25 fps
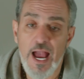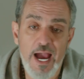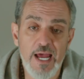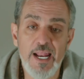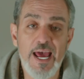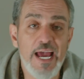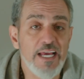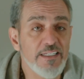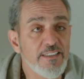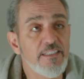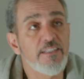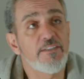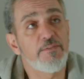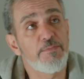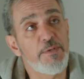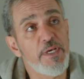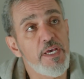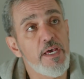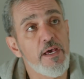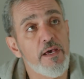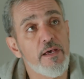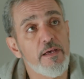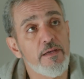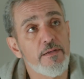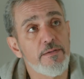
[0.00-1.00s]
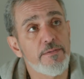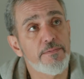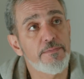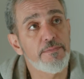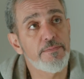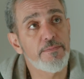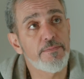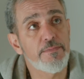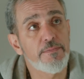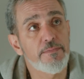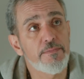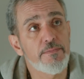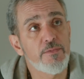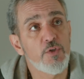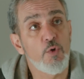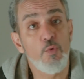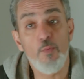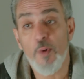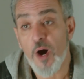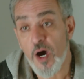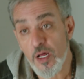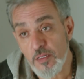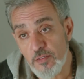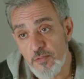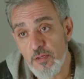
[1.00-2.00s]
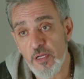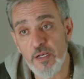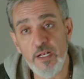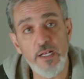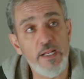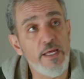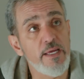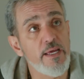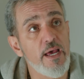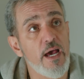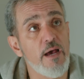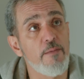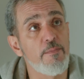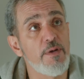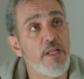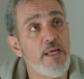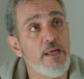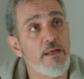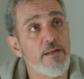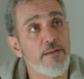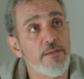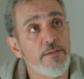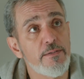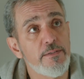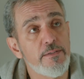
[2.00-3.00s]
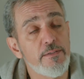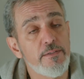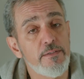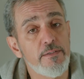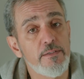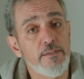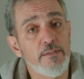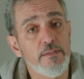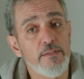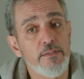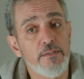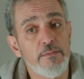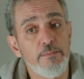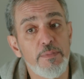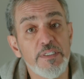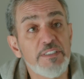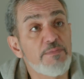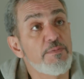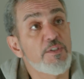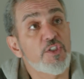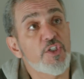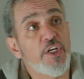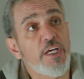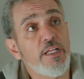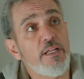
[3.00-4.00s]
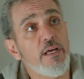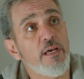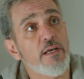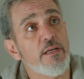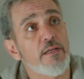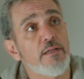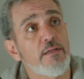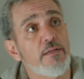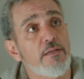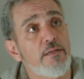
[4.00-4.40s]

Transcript: أنا حاسس بيها ومقدر اللي هي عاملاه بس مش كده